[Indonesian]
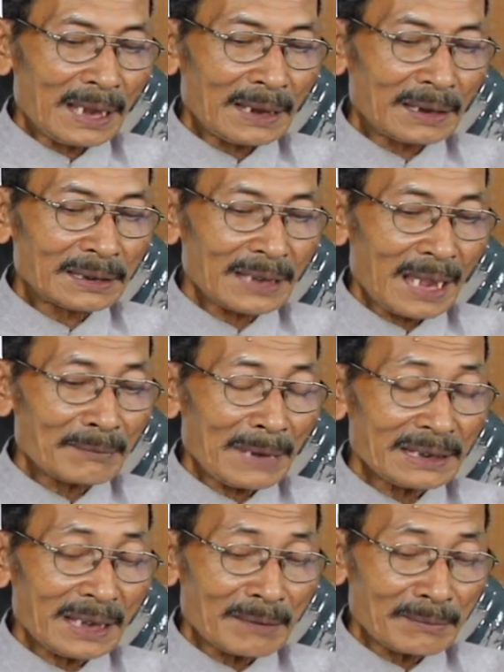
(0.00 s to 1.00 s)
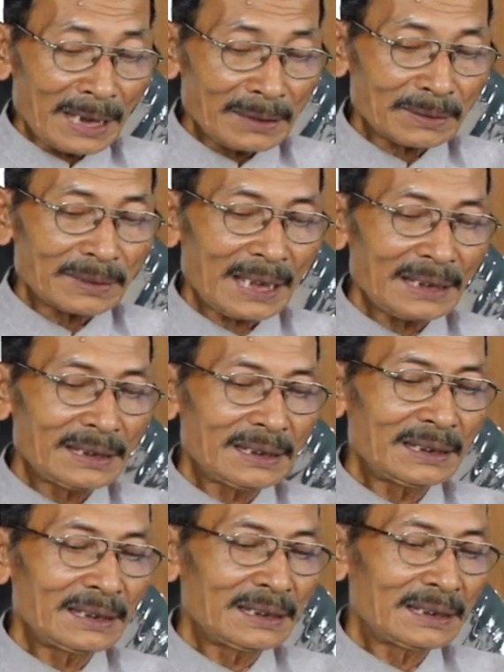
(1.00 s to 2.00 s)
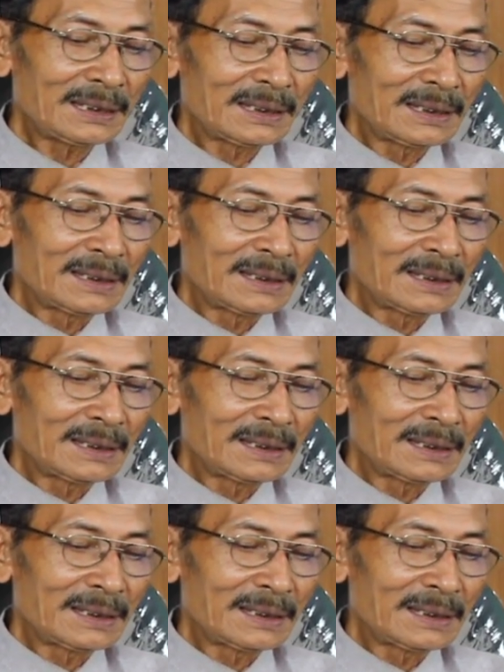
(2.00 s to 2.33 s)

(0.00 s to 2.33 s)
yang sama-sama itu tadi.